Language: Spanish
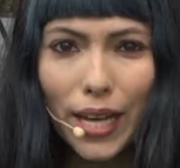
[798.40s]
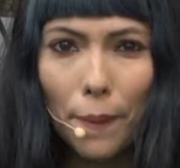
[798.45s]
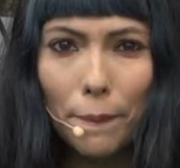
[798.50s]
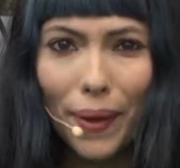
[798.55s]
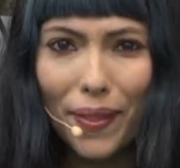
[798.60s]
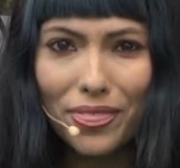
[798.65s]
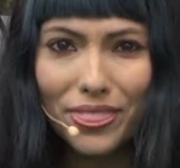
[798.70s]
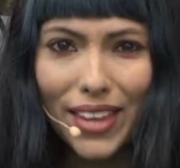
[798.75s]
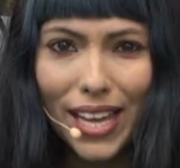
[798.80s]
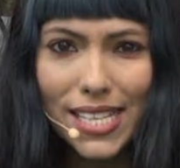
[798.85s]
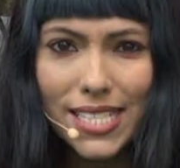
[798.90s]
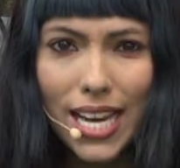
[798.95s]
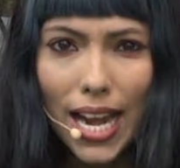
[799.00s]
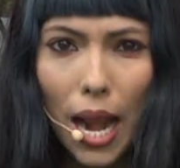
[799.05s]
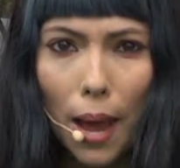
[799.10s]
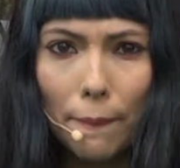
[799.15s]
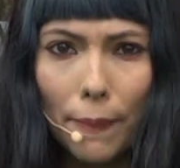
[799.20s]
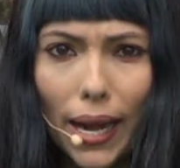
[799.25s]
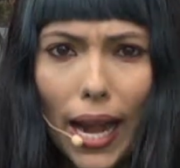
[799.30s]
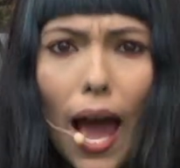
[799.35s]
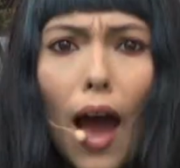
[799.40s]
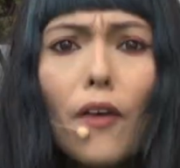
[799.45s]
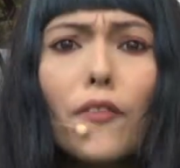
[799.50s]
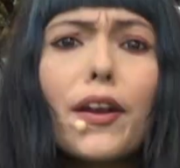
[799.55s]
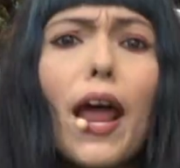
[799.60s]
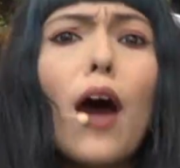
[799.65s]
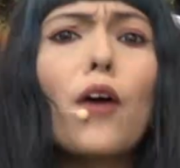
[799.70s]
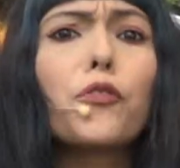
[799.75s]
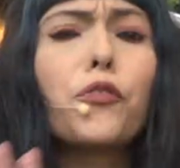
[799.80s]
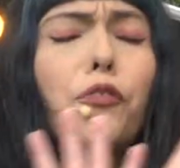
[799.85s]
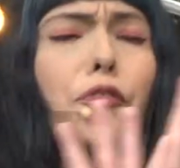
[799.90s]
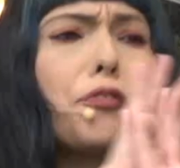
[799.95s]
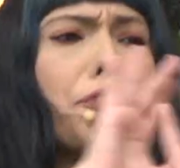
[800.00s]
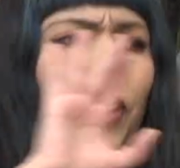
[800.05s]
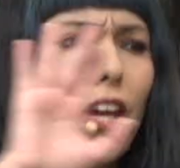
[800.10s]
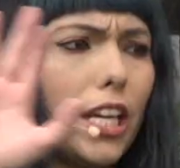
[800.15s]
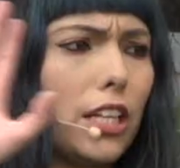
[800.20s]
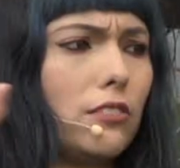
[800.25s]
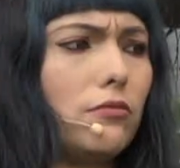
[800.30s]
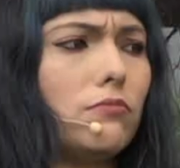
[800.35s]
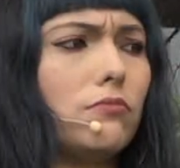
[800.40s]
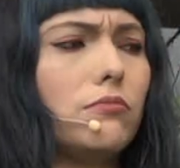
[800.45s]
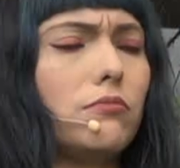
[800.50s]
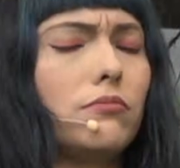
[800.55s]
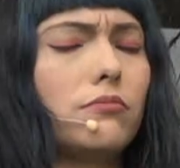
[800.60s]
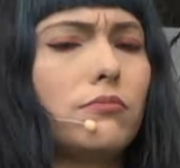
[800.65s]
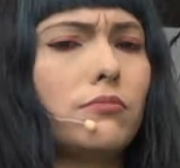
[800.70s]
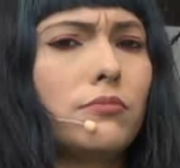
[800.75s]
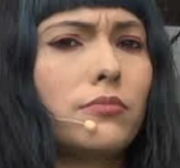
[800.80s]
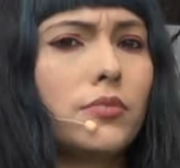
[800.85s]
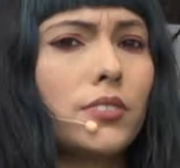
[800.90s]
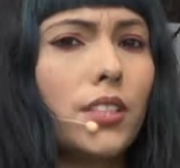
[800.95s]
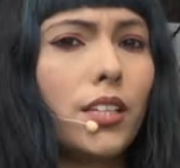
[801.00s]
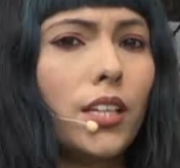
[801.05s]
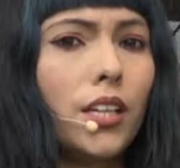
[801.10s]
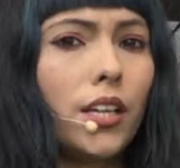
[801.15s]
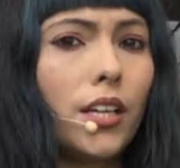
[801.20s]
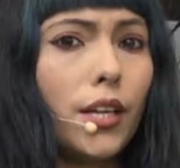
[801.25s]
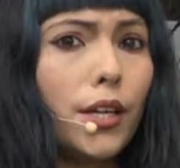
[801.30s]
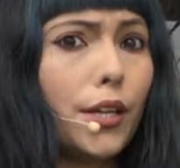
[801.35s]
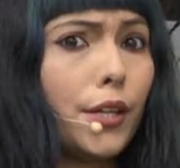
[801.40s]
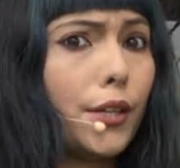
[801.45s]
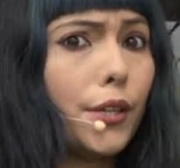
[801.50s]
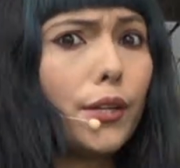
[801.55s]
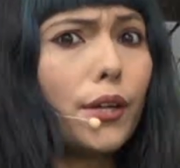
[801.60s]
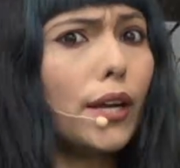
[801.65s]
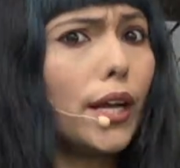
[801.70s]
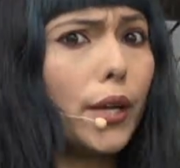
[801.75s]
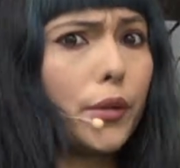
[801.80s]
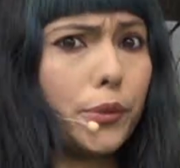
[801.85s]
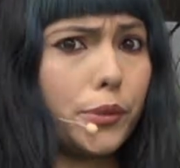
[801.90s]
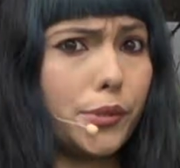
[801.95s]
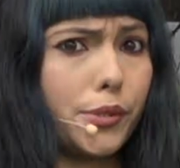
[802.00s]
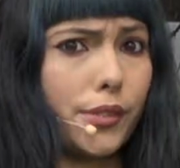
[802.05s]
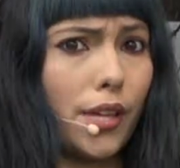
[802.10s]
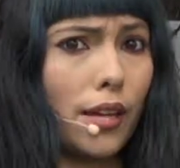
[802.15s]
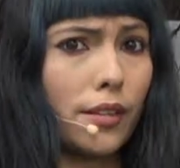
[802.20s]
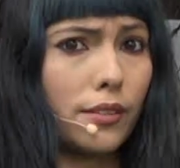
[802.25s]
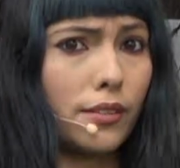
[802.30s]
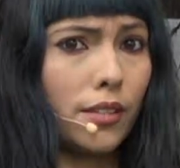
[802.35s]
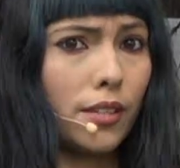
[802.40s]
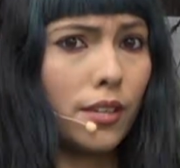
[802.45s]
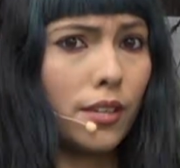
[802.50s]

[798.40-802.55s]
pantalla la palabra fin. No le gustan